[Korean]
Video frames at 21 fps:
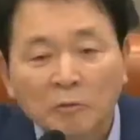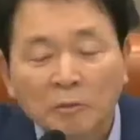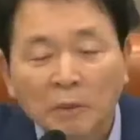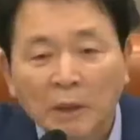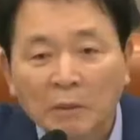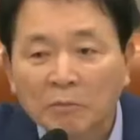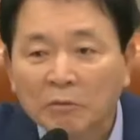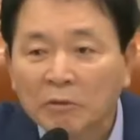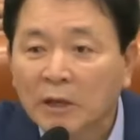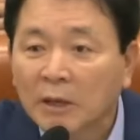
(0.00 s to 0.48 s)

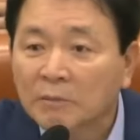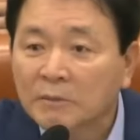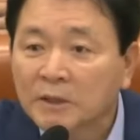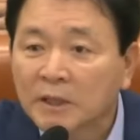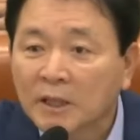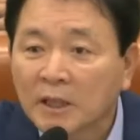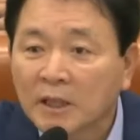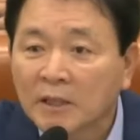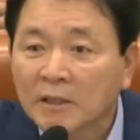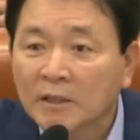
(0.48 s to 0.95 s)
국방부
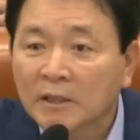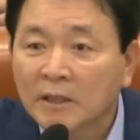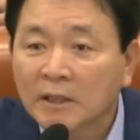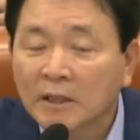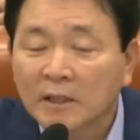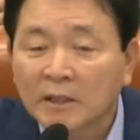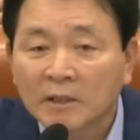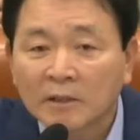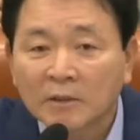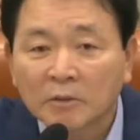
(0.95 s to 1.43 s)
감사할
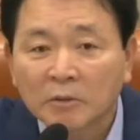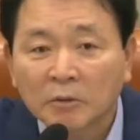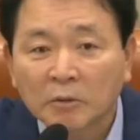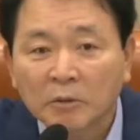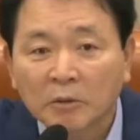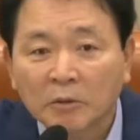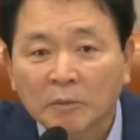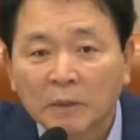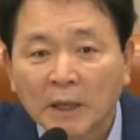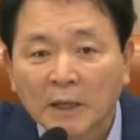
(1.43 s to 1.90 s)
때
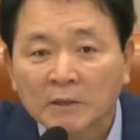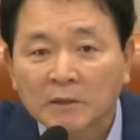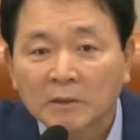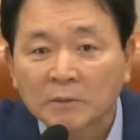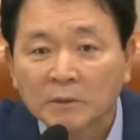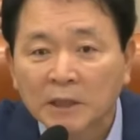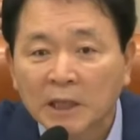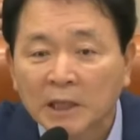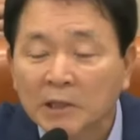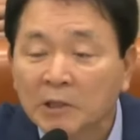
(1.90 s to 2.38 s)
또
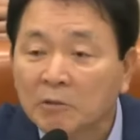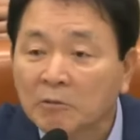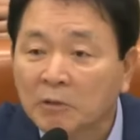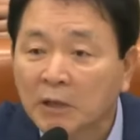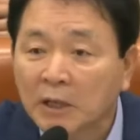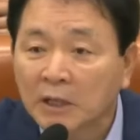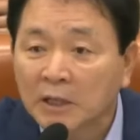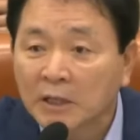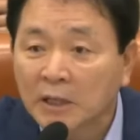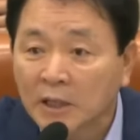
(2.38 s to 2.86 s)
방첩
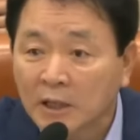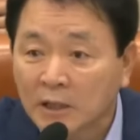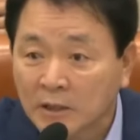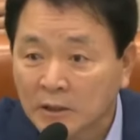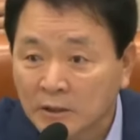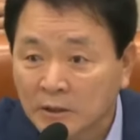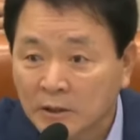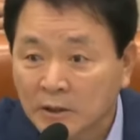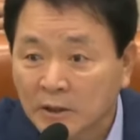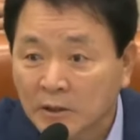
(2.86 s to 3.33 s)
사령관이나
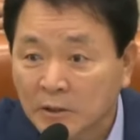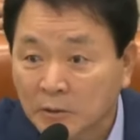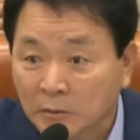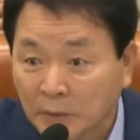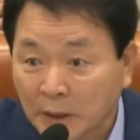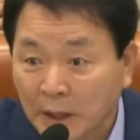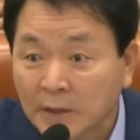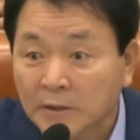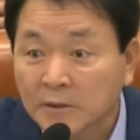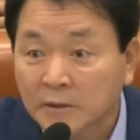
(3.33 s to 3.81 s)
이렇게 또
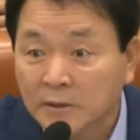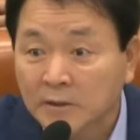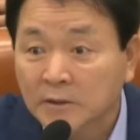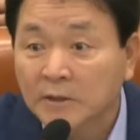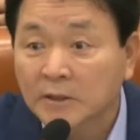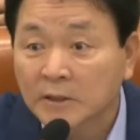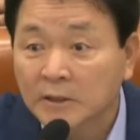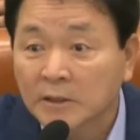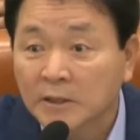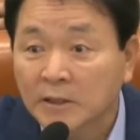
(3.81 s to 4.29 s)

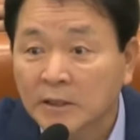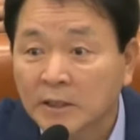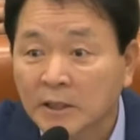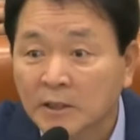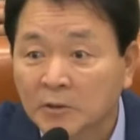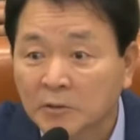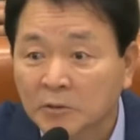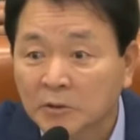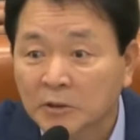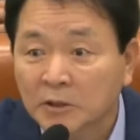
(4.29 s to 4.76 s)
배석을
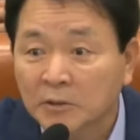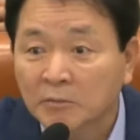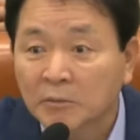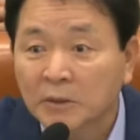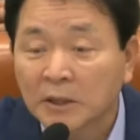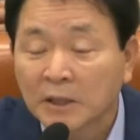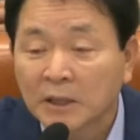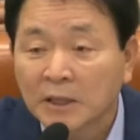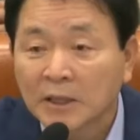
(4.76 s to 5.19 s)
하시니까 의원님